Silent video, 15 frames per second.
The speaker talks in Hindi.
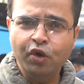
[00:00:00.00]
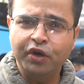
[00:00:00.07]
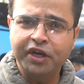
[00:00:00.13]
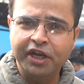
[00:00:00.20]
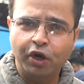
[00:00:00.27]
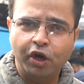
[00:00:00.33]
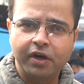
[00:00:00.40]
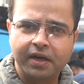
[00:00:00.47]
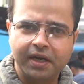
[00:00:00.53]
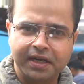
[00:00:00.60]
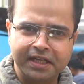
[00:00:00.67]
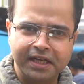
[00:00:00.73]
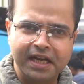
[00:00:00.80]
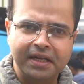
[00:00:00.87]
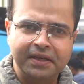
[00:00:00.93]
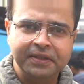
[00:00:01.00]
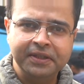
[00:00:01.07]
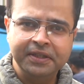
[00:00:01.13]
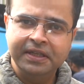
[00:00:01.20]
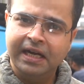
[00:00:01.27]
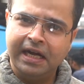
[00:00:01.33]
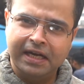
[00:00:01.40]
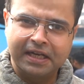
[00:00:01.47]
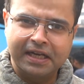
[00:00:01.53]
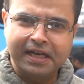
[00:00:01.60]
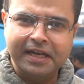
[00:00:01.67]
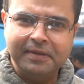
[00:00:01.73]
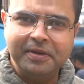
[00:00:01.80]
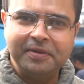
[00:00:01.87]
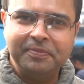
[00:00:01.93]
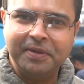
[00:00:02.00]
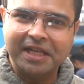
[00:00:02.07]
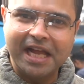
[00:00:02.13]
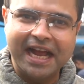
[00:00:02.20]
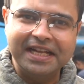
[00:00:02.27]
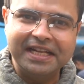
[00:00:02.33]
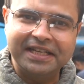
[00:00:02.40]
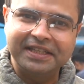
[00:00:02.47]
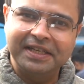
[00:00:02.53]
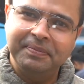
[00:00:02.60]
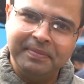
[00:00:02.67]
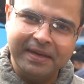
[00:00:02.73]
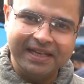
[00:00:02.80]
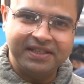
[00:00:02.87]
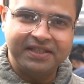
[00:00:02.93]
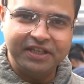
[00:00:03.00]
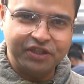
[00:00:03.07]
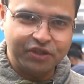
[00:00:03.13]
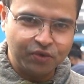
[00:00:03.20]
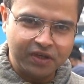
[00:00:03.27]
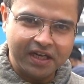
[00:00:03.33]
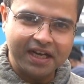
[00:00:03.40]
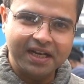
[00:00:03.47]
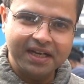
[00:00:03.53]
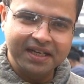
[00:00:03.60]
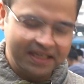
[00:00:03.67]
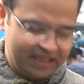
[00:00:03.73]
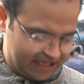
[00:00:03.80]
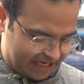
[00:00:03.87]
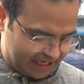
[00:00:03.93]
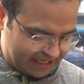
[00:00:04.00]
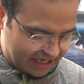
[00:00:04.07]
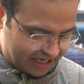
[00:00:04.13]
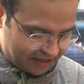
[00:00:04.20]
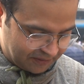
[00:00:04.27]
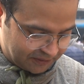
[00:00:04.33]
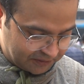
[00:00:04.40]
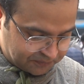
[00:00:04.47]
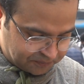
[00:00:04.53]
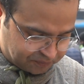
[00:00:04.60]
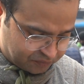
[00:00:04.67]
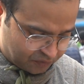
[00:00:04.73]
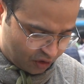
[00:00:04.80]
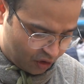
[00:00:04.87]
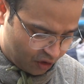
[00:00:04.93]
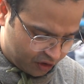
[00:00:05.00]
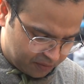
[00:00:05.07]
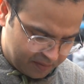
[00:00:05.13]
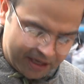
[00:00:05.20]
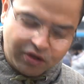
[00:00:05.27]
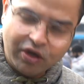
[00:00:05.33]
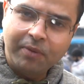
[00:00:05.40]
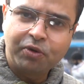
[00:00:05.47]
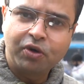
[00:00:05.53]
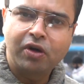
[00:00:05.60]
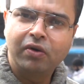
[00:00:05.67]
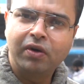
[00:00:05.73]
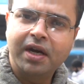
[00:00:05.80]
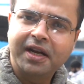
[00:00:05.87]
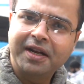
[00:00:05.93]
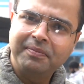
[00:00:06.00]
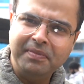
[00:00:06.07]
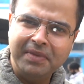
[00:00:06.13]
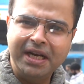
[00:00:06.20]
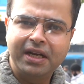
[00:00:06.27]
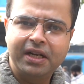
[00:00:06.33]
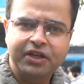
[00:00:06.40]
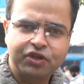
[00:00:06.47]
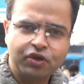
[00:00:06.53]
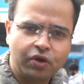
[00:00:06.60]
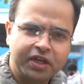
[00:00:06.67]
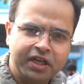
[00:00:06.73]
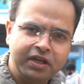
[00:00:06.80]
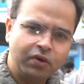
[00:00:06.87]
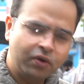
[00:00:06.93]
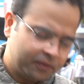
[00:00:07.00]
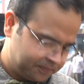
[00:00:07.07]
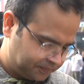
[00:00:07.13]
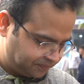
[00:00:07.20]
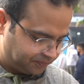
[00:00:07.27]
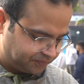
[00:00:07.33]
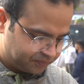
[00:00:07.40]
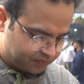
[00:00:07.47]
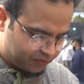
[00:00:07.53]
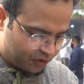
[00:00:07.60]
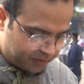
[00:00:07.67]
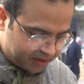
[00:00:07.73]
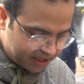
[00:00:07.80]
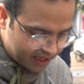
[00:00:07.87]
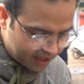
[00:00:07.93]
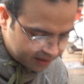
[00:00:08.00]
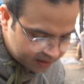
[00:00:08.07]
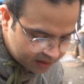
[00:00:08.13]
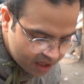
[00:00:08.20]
और ये ऑर्डर कर देना अंकल ने भी बताया जैसे बेस्ट डिश उनका यही है और मैं तो आपको कहूँगा अगर मीट के शौकीन हो तो भैया